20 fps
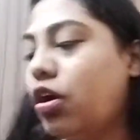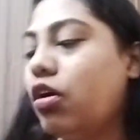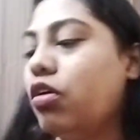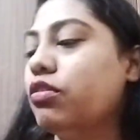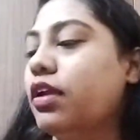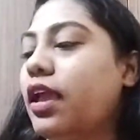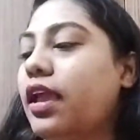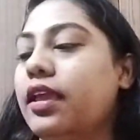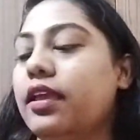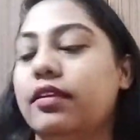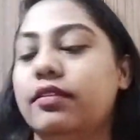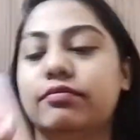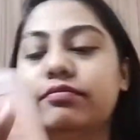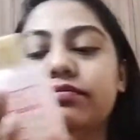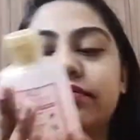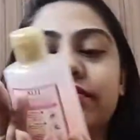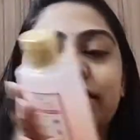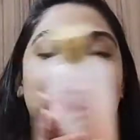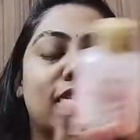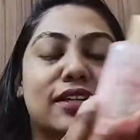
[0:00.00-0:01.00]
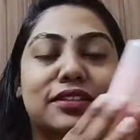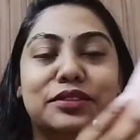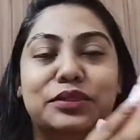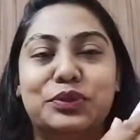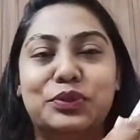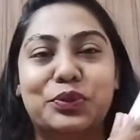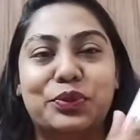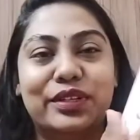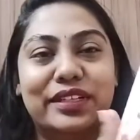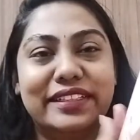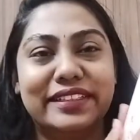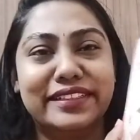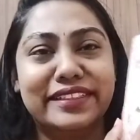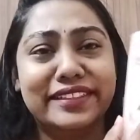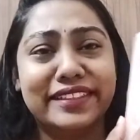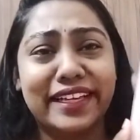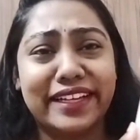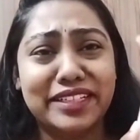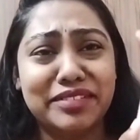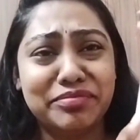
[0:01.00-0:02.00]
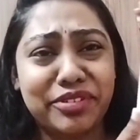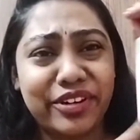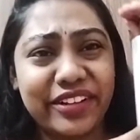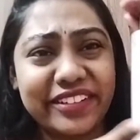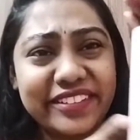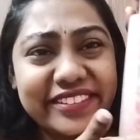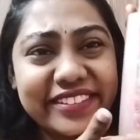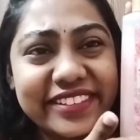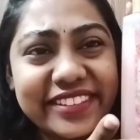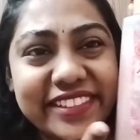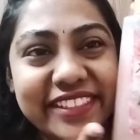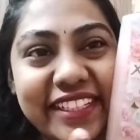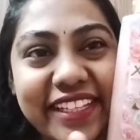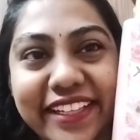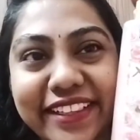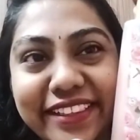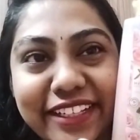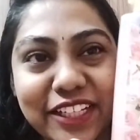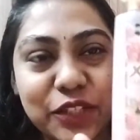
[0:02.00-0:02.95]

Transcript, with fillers: ఓకే సో ఇది సెకండ్ ప్రోడక్ట్ ఇది ఎంత